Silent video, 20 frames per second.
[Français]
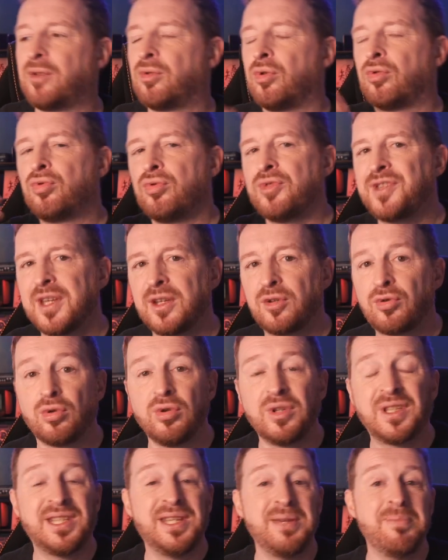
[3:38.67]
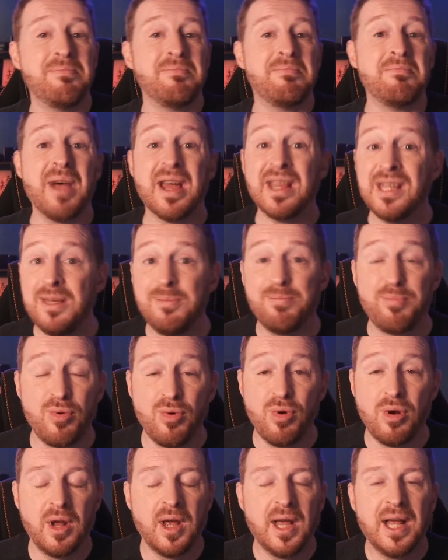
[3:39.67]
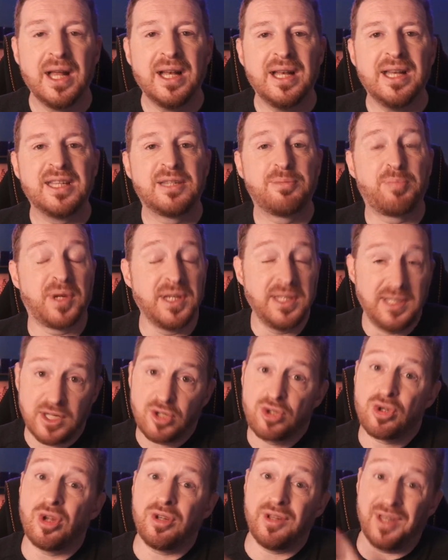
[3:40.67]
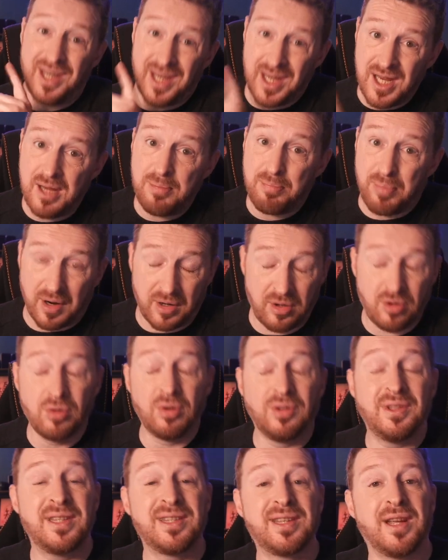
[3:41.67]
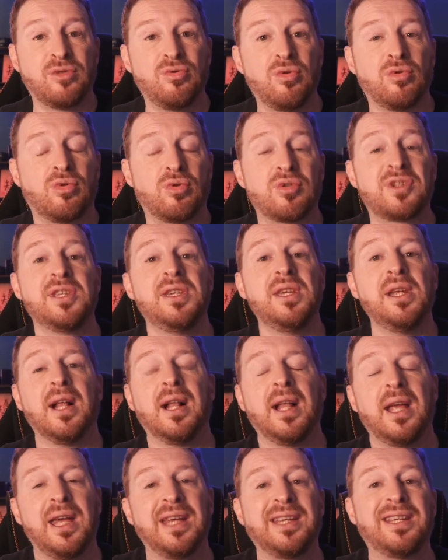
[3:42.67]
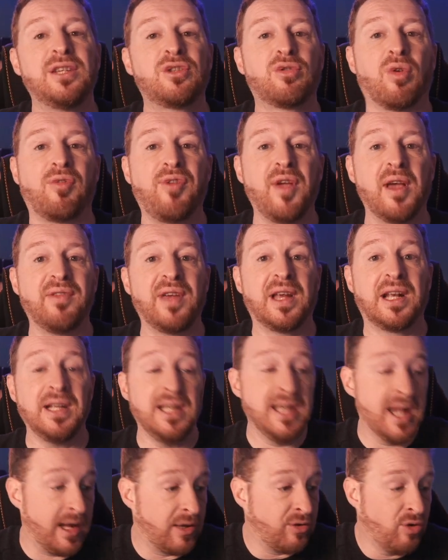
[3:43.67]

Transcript: de tous ces trucs qui manipulent l'esprit des jeunes et pas que, des adultes aussi et qui sont faits avec l'IA.